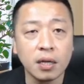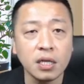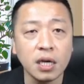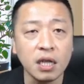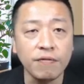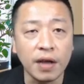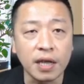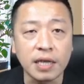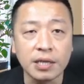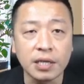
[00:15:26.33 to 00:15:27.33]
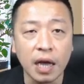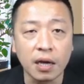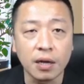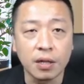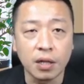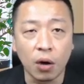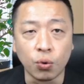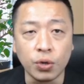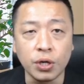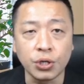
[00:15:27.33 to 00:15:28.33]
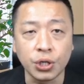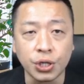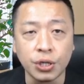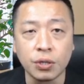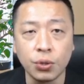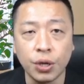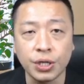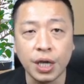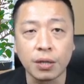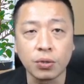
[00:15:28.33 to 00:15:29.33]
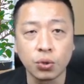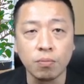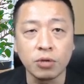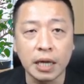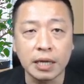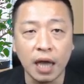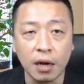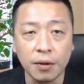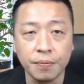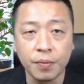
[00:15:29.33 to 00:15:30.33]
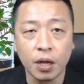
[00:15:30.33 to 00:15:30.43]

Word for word: 这个地方也占上了啊，五日、十日、月线全部占上了。